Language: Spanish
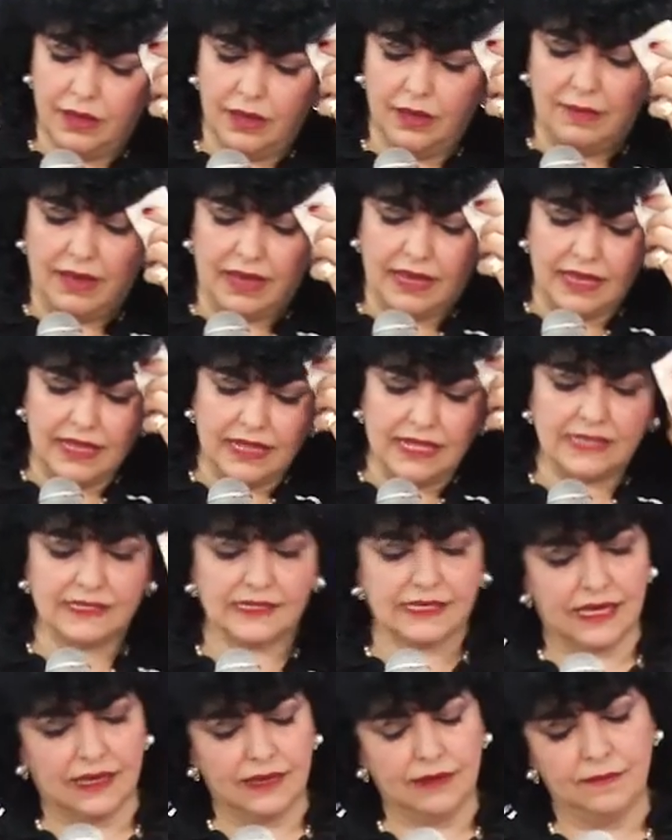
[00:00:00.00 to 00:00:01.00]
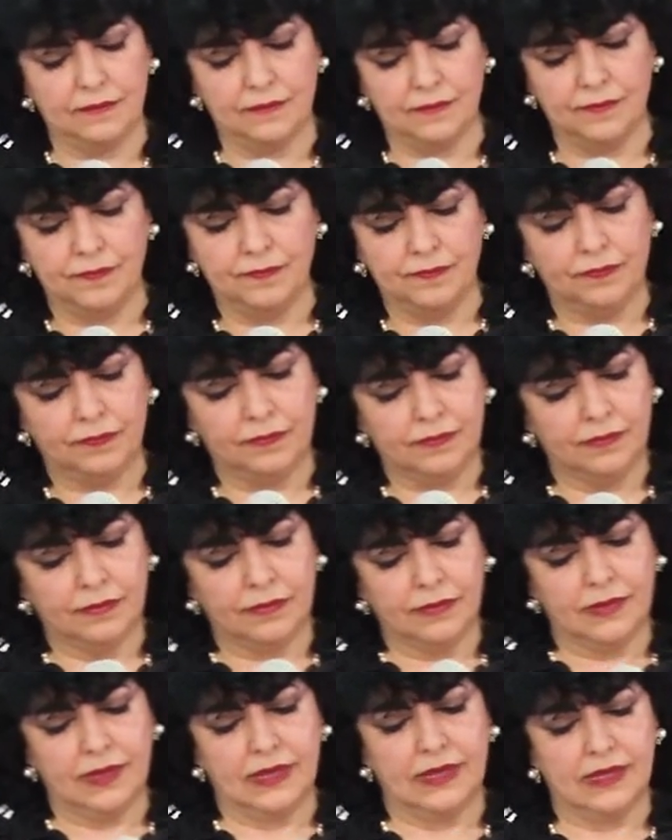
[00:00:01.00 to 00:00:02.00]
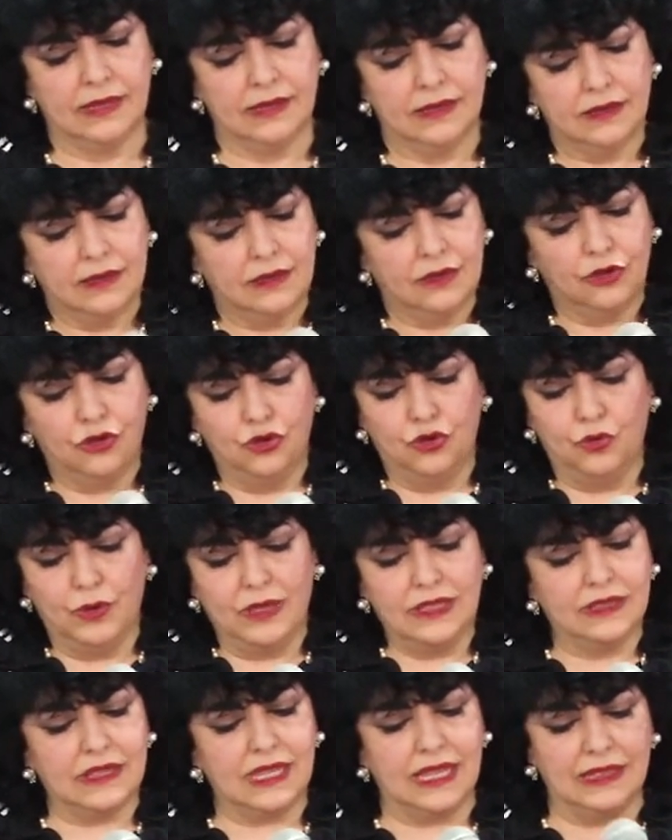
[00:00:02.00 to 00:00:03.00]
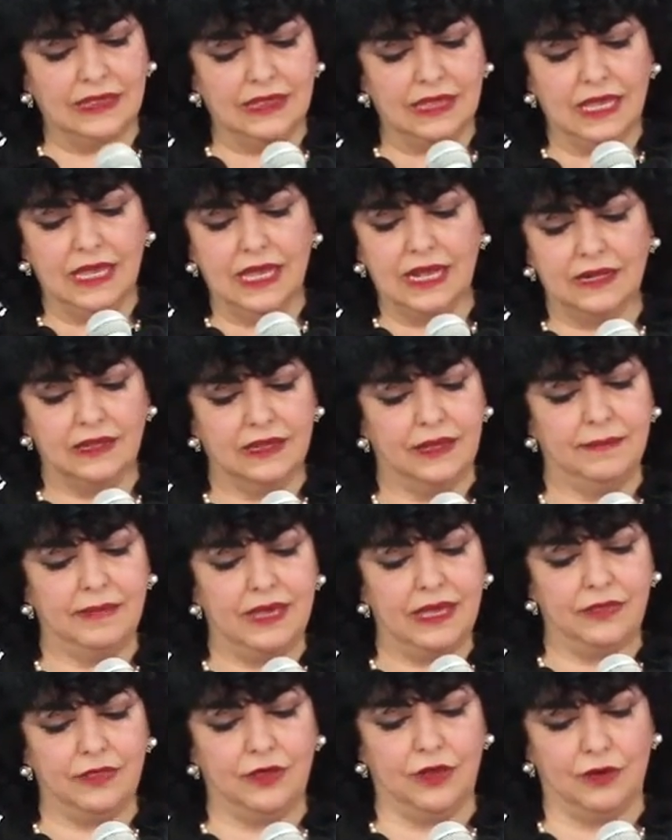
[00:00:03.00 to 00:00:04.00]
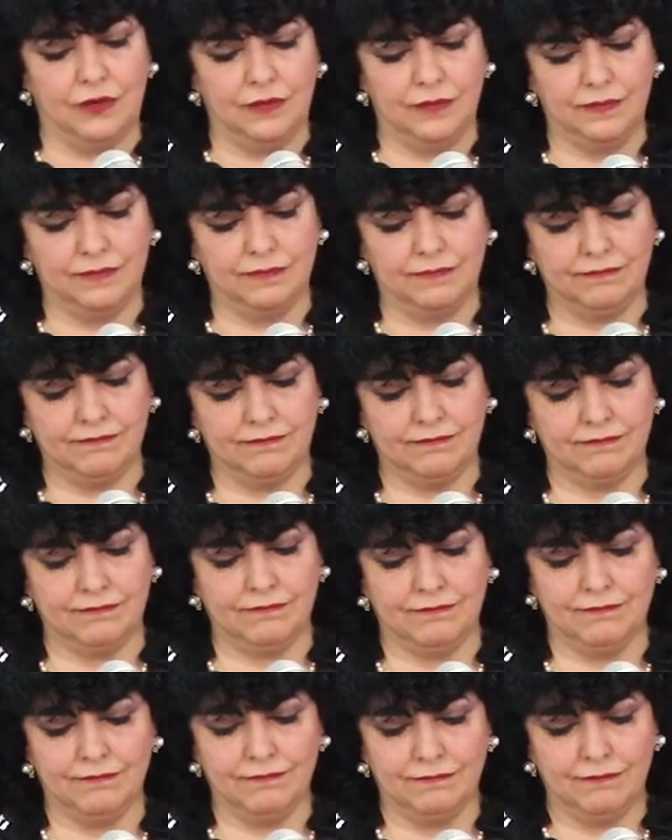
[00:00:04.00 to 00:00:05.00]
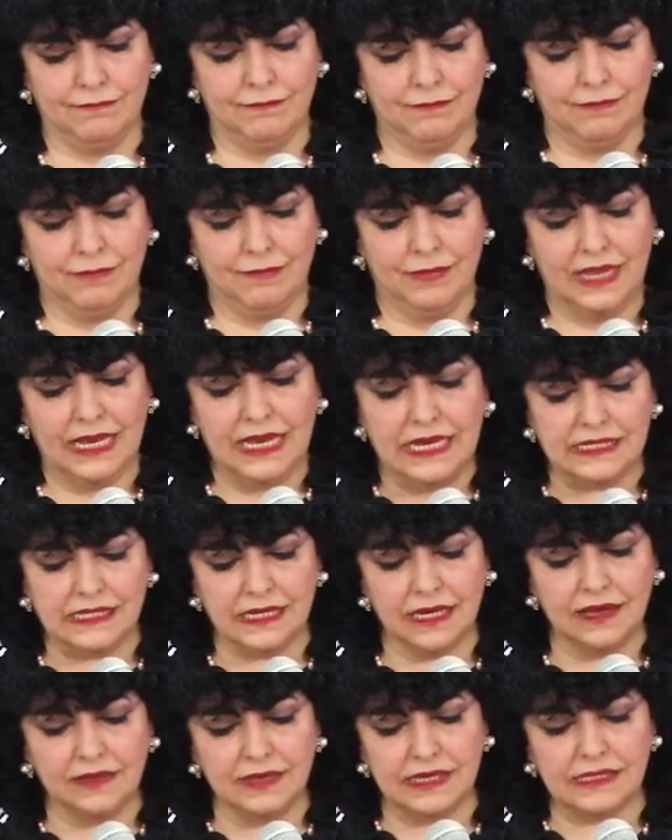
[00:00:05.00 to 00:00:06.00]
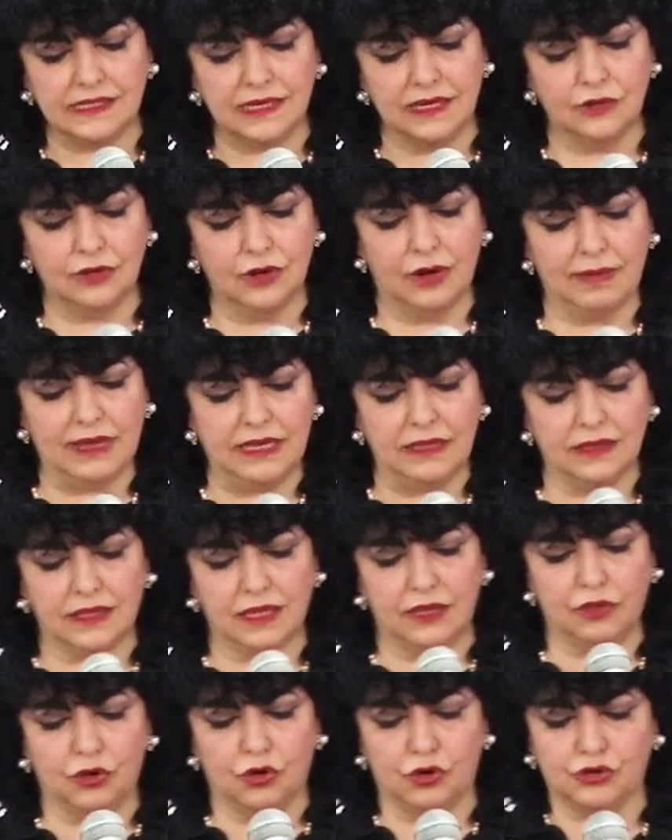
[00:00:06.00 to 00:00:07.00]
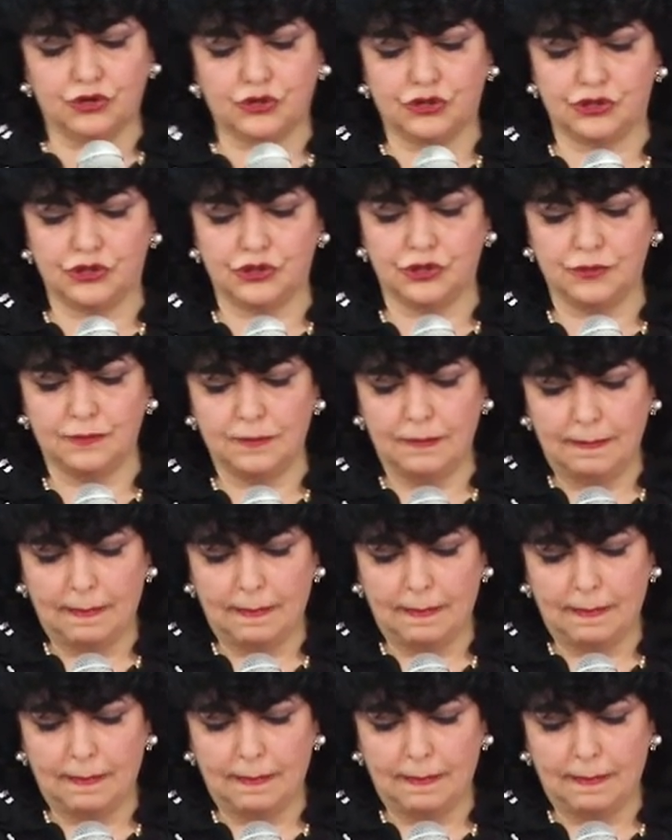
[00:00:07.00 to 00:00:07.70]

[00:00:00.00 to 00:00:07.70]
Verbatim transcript: imagínense, no entendían ni medio. Y sigue diciendo el 22,